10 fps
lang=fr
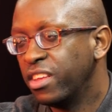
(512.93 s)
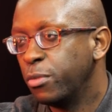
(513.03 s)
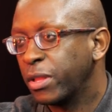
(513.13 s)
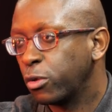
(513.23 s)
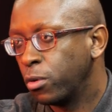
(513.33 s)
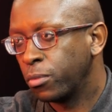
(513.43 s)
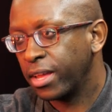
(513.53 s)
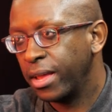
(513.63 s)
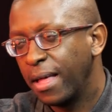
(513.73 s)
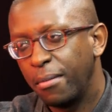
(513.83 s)
J'essaye de pas trop le
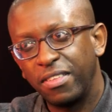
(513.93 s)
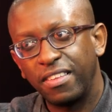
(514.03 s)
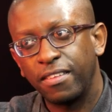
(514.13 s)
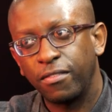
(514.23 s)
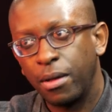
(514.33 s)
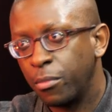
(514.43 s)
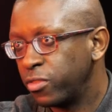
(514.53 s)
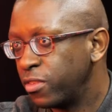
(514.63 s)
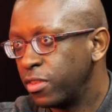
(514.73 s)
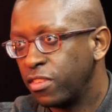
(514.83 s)
montrer, mais c'était
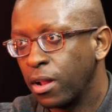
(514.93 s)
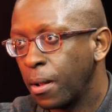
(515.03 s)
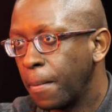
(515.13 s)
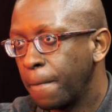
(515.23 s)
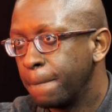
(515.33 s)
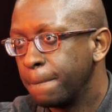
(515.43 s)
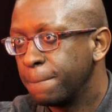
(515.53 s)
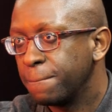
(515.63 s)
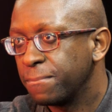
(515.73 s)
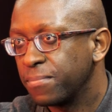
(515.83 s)
vraiment difficile.
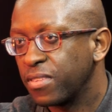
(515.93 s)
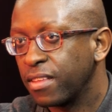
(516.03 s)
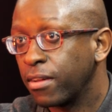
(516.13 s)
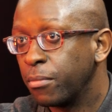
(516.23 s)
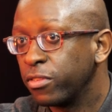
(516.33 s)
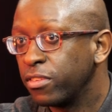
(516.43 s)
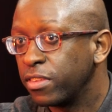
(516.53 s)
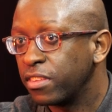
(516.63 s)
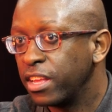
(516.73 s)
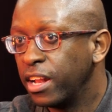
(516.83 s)
C'était vraiment
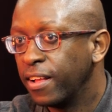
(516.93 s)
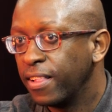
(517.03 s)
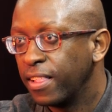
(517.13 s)
difficile.